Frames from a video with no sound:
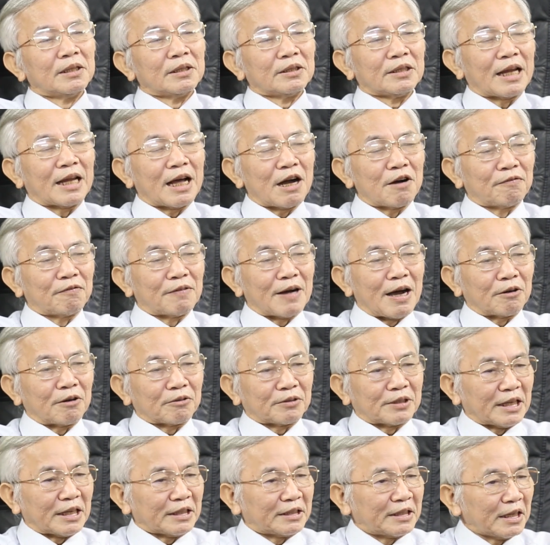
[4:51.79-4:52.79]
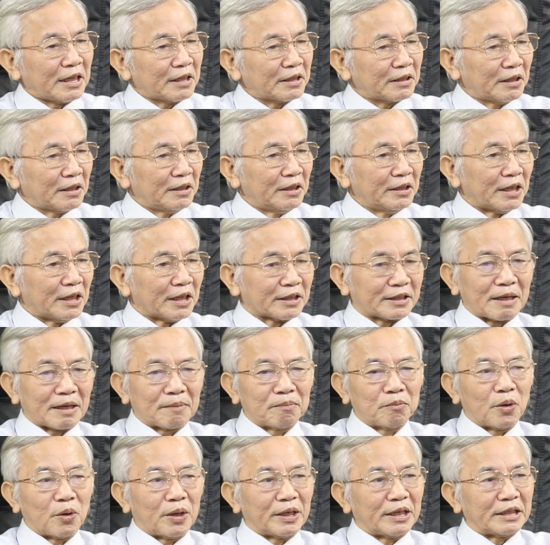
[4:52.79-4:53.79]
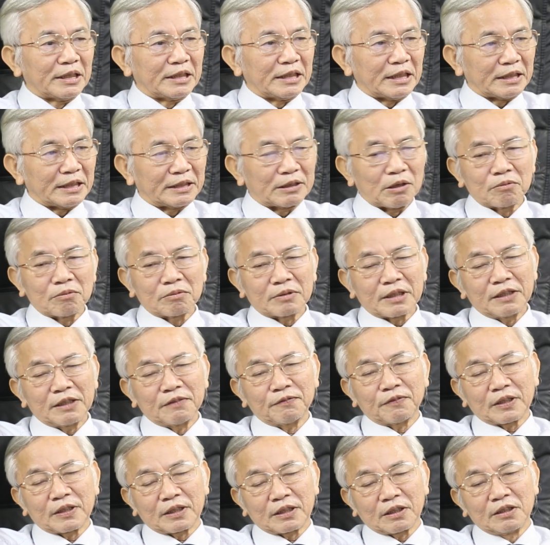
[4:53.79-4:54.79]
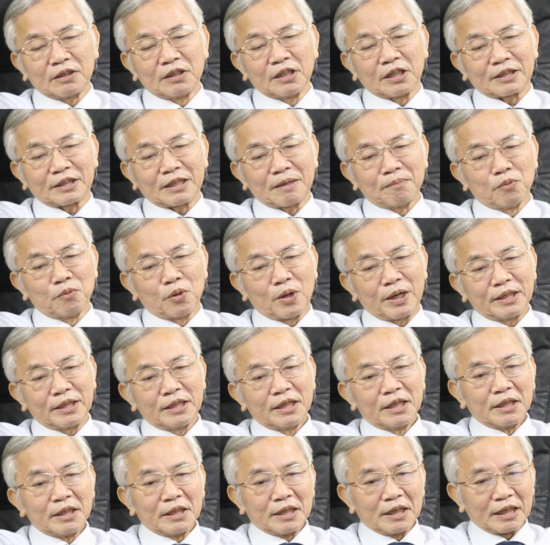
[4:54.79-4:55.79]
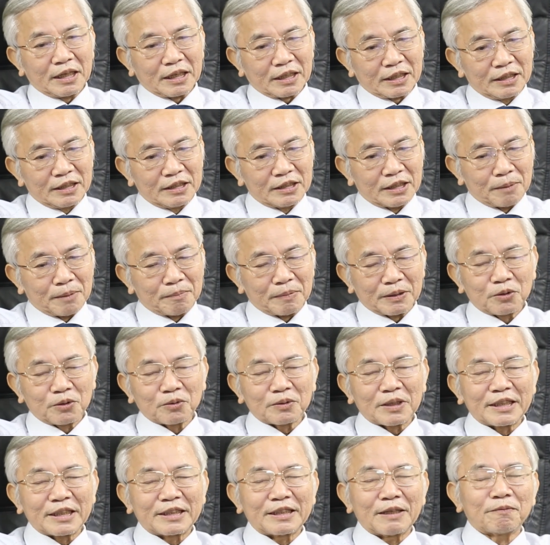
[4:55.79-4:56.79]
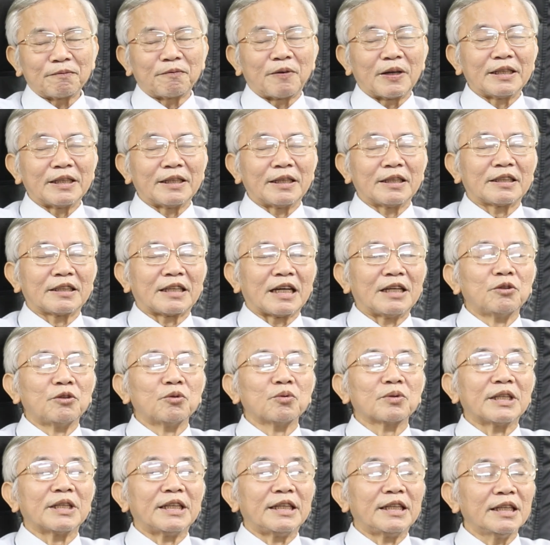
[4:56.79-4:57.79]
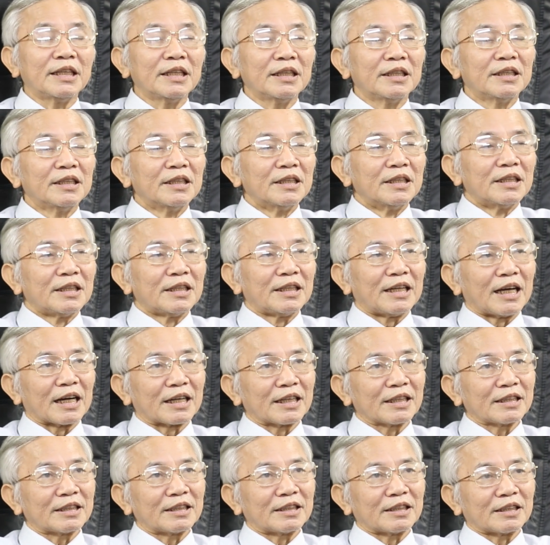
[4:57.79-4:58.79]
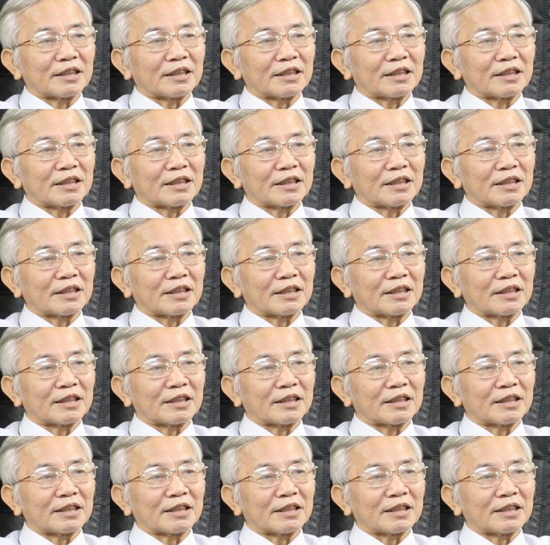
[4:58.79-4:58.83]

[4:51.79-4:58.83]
lao vào giải thích cái lửa tam muội là gì trong kinh Phật tiếng lửa tam muội là cái lửa mà chúng ta xem phây Tây Du ký là cái